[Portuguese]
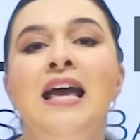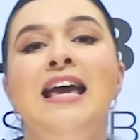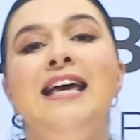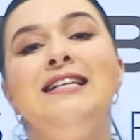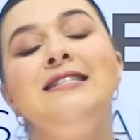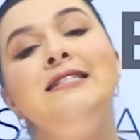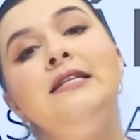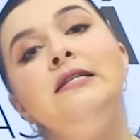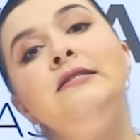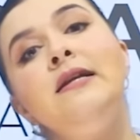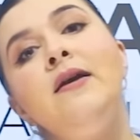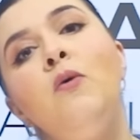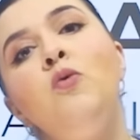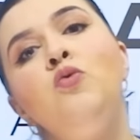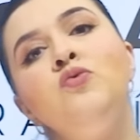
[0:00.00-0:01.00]
Existem
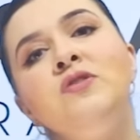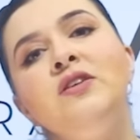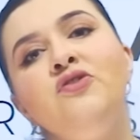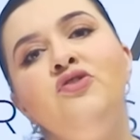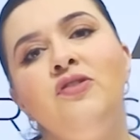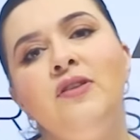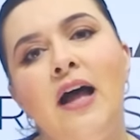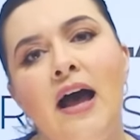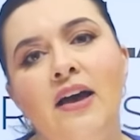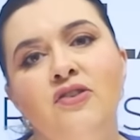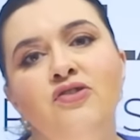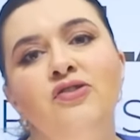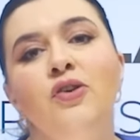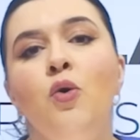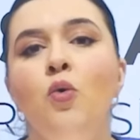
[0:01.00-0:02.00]
alguns editais
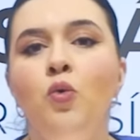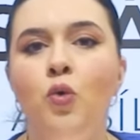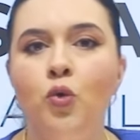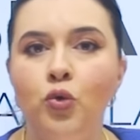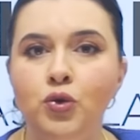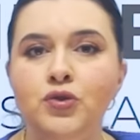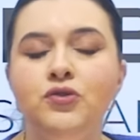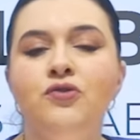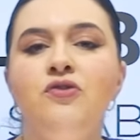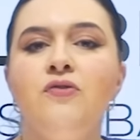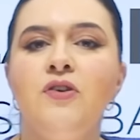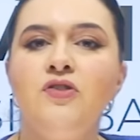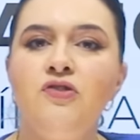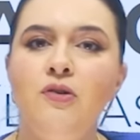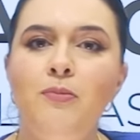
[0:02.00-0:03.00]
de concurso, de
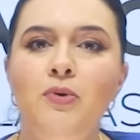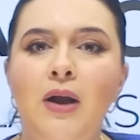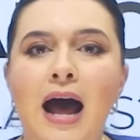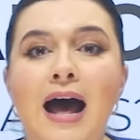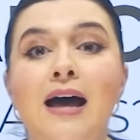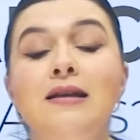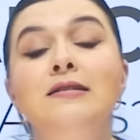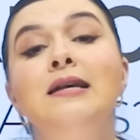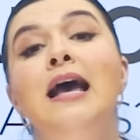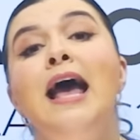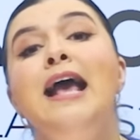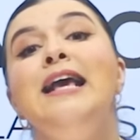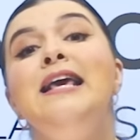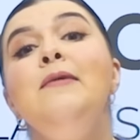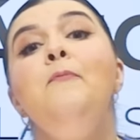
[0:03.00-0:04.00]
vestibulares,
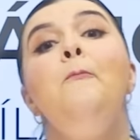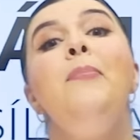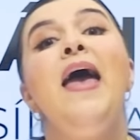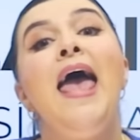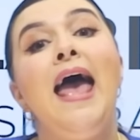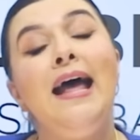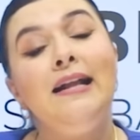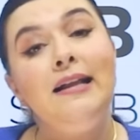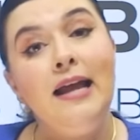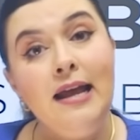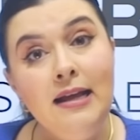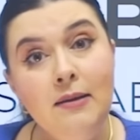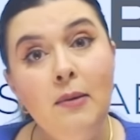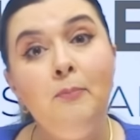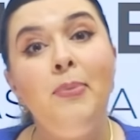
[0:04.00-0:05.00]
que
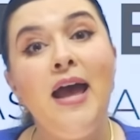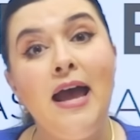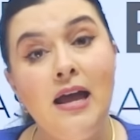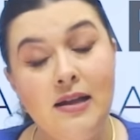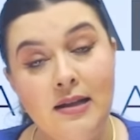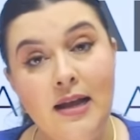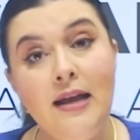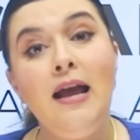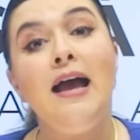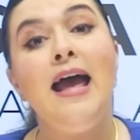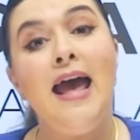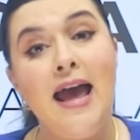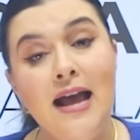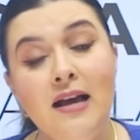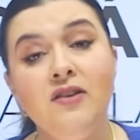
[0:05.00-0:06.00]
pedem, pedem
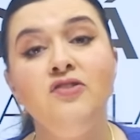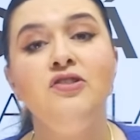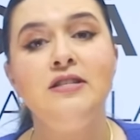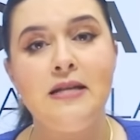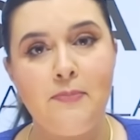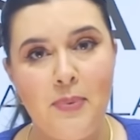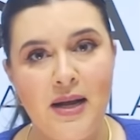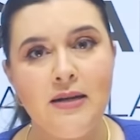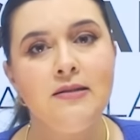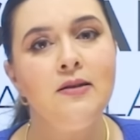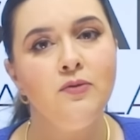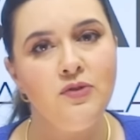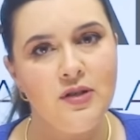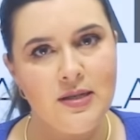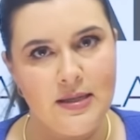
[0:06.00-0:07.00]
regras de
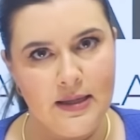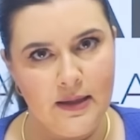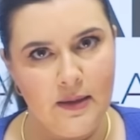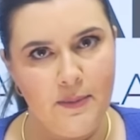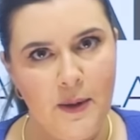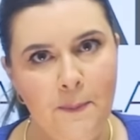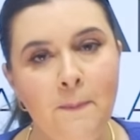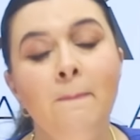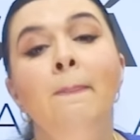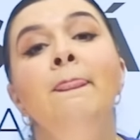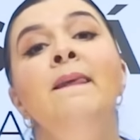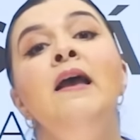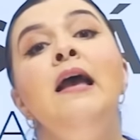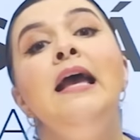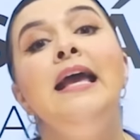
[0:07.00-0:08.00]
separação de sílaba.
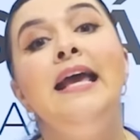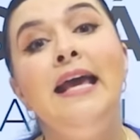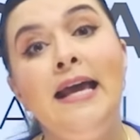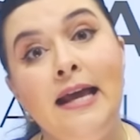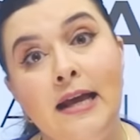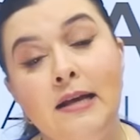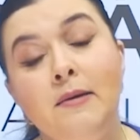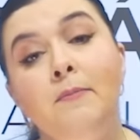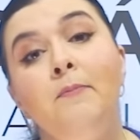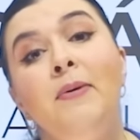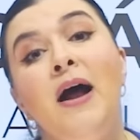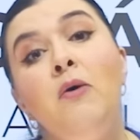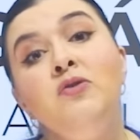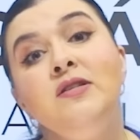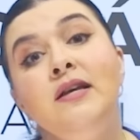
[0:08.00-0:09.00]
E
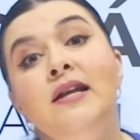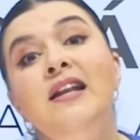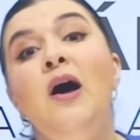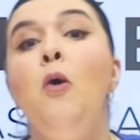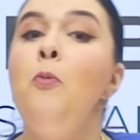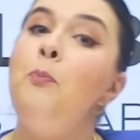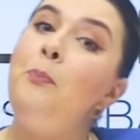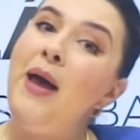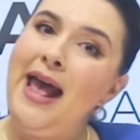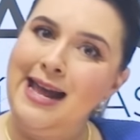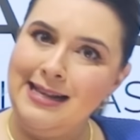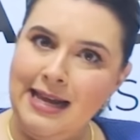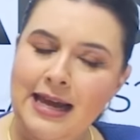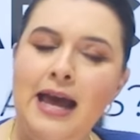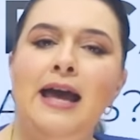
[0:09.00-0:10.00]
para os que não
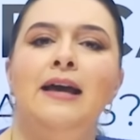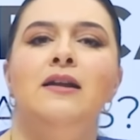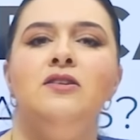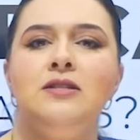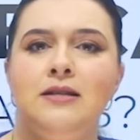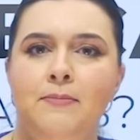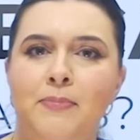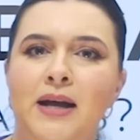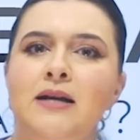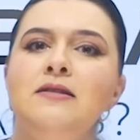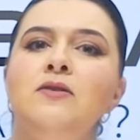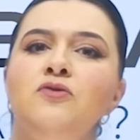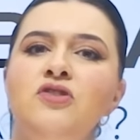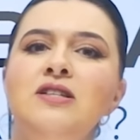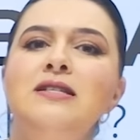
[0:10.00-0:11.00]
pedem regra de
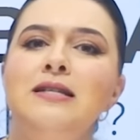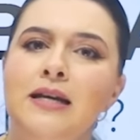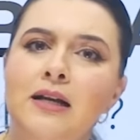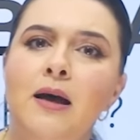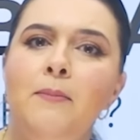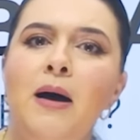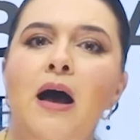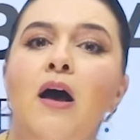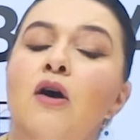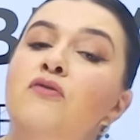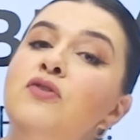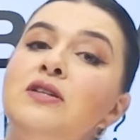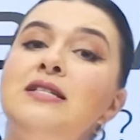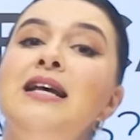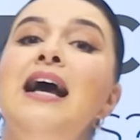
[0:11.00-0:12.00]
separação de sílaba,
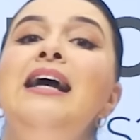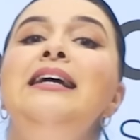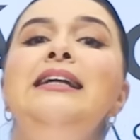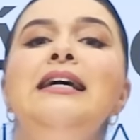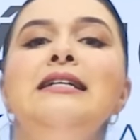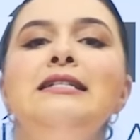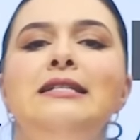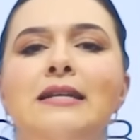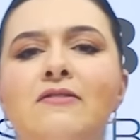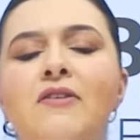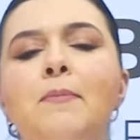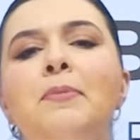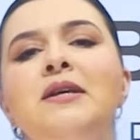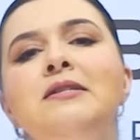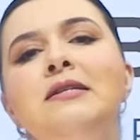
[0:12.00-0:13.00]
você ainda assim vai
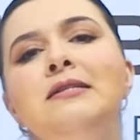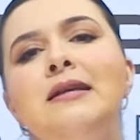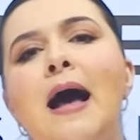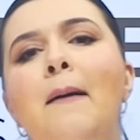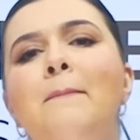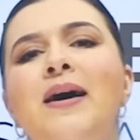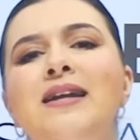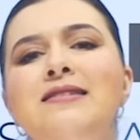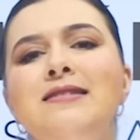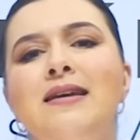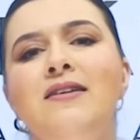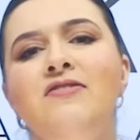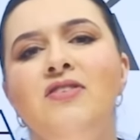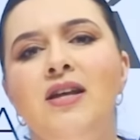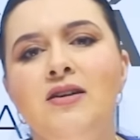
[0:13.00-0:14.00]
precisar para
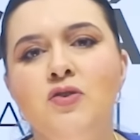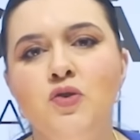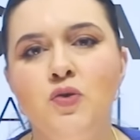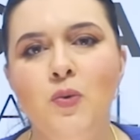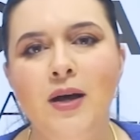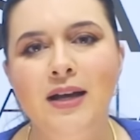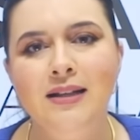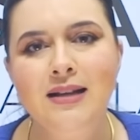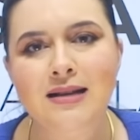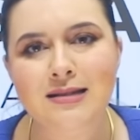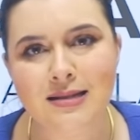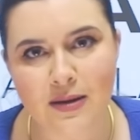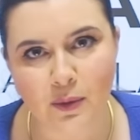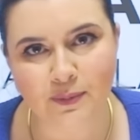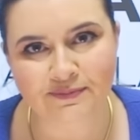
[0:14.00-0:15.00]
escrever a sua
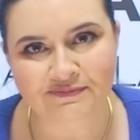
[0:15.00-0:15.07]
redação.